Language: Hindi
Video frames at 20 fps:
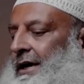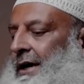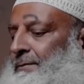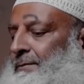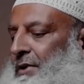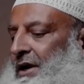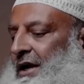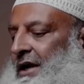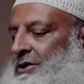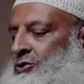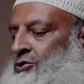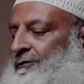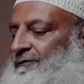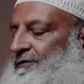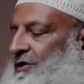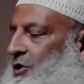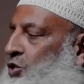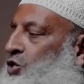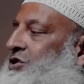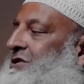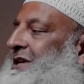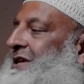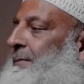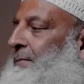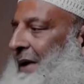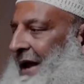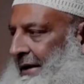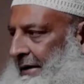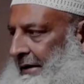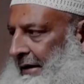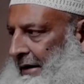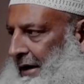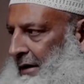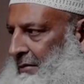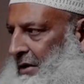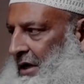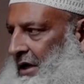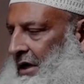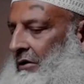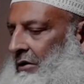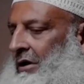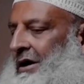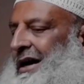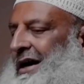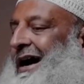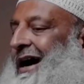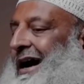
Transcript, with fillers: अपने जो व्यूज़ अप्लाई करने में और